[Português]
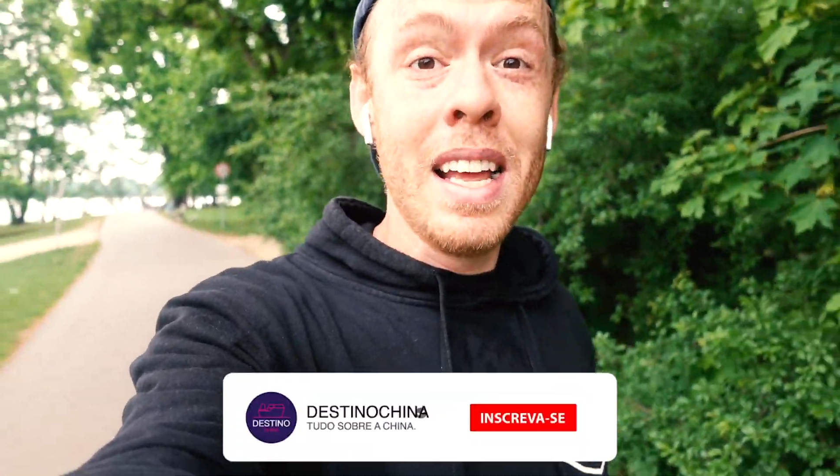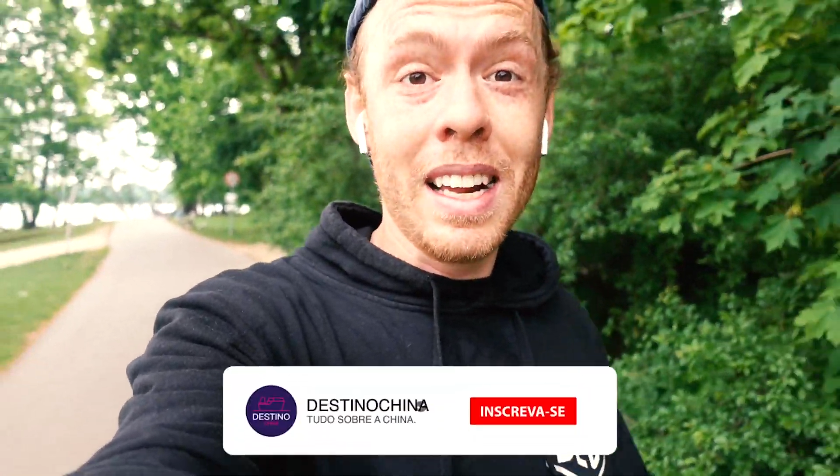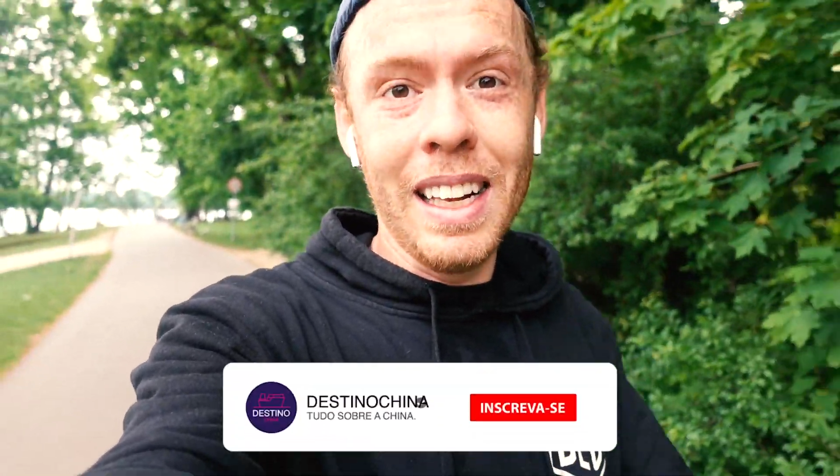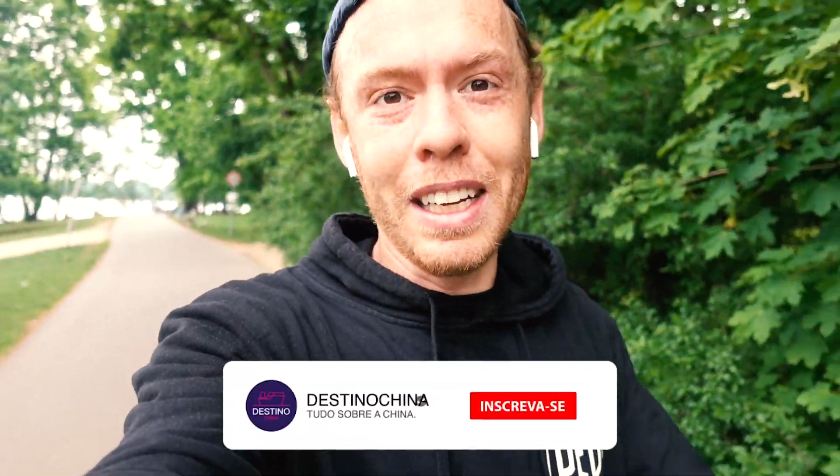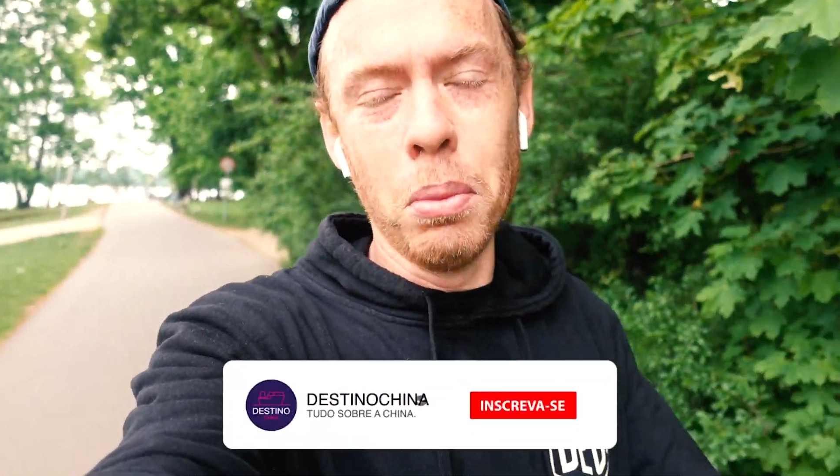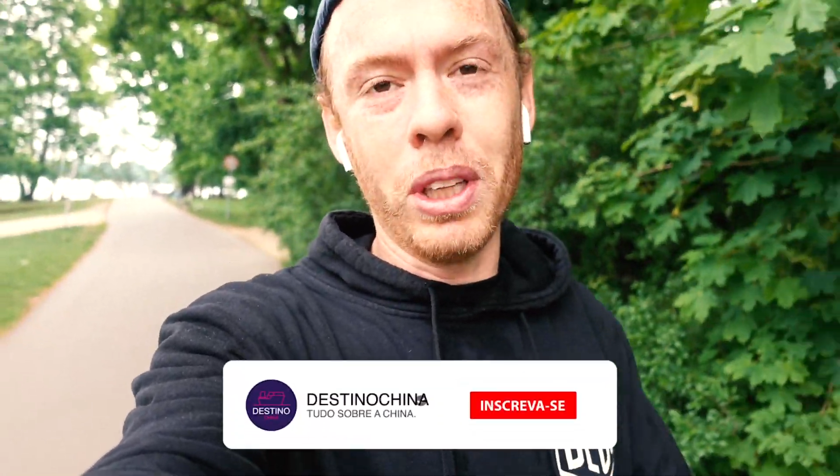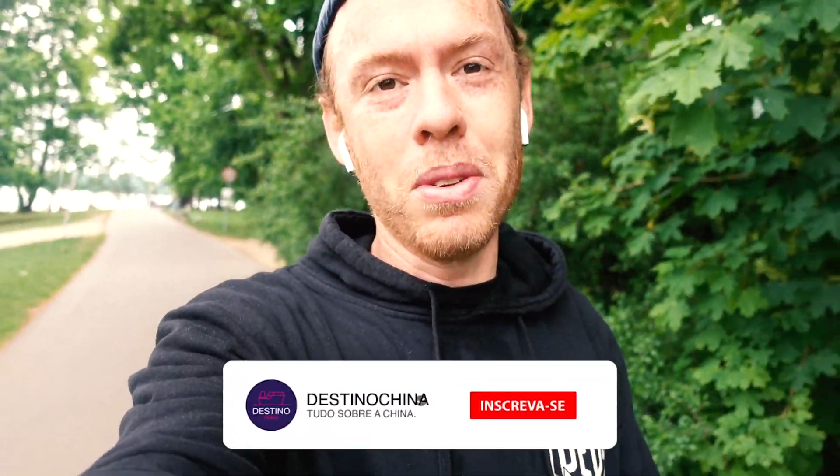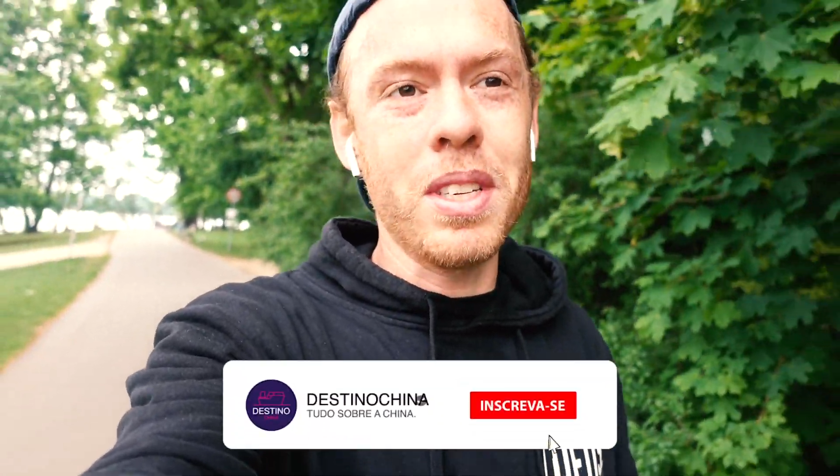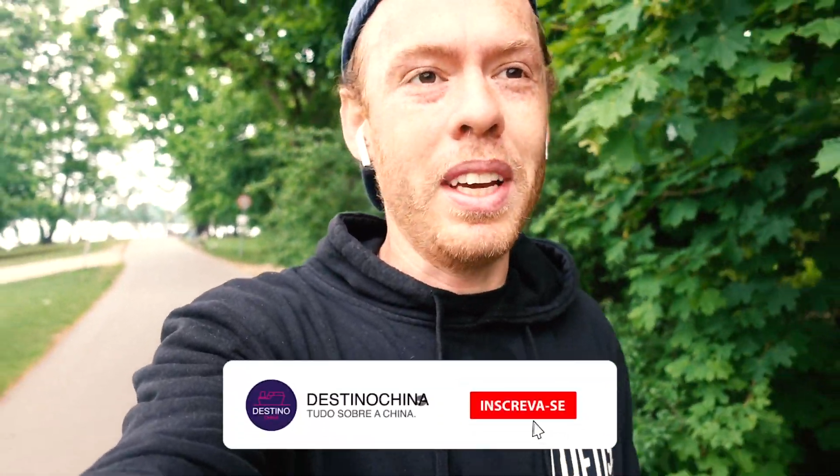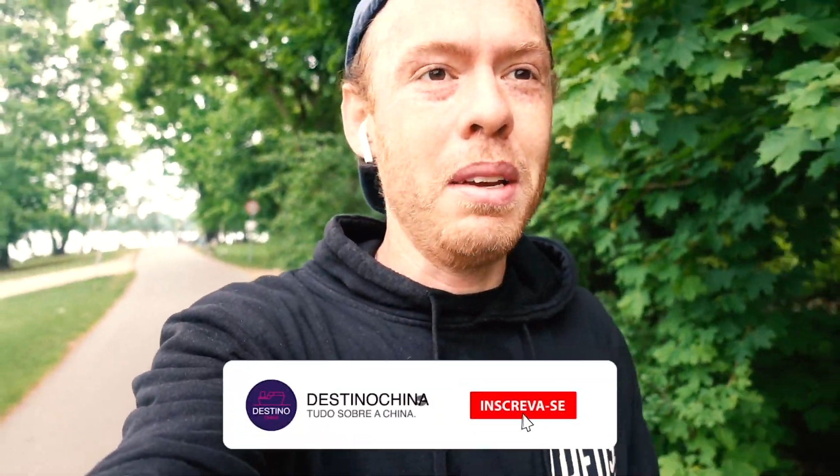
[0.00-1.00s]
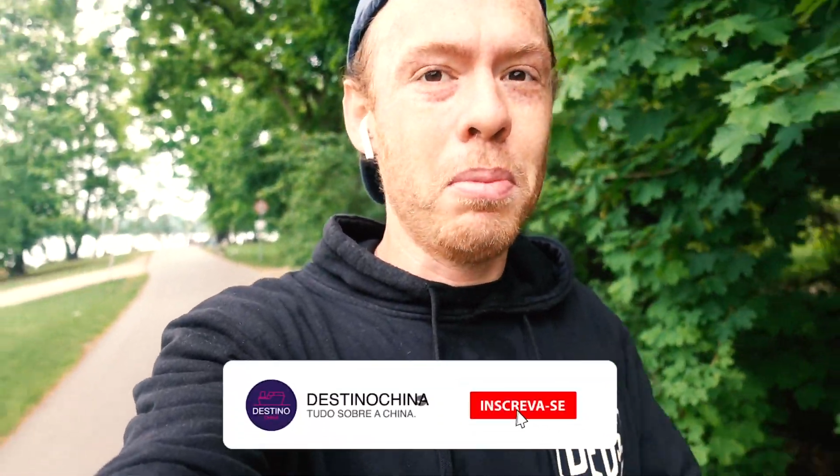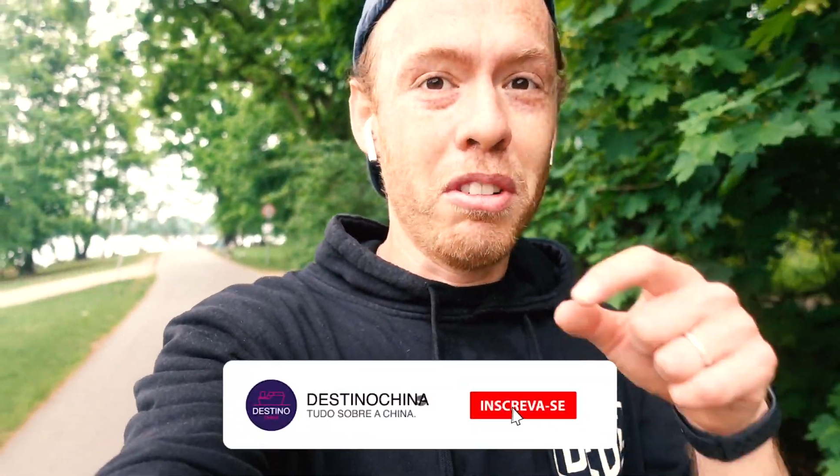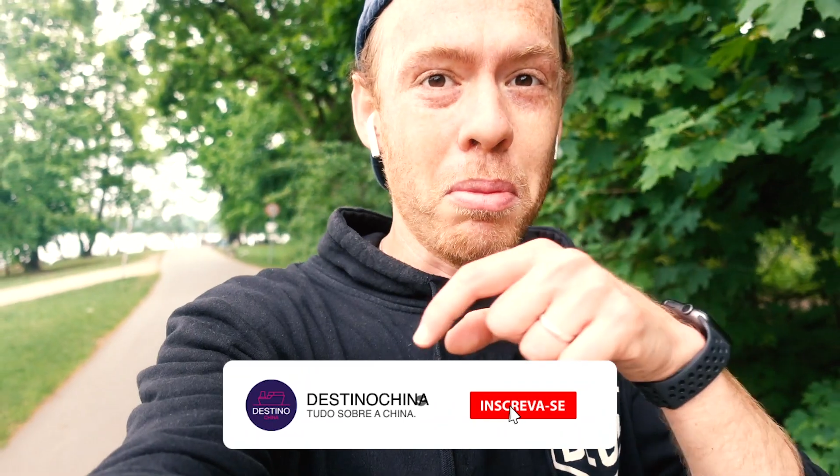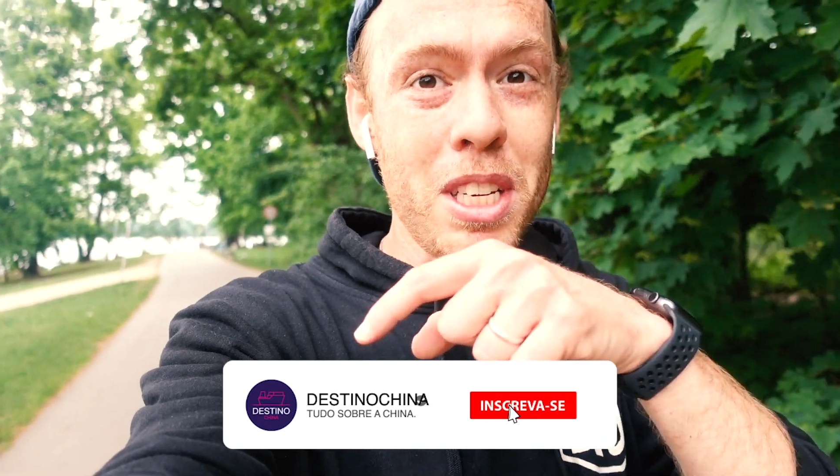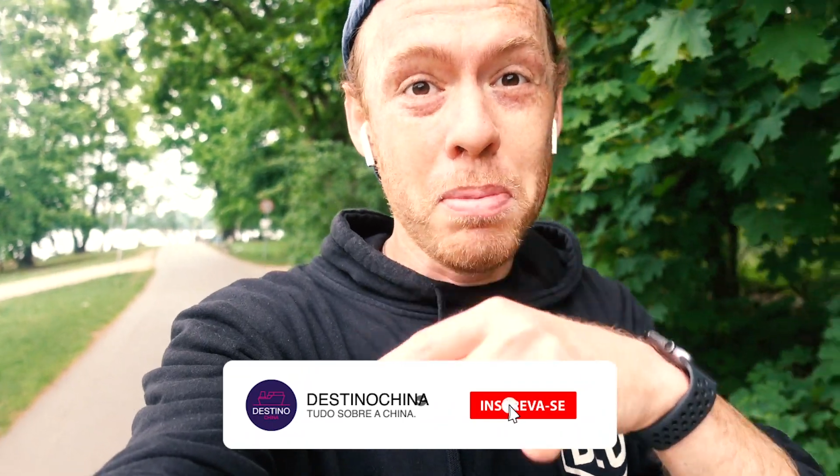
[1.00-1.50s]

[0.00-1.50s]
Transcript: clica no botãozinho aí, provavelmente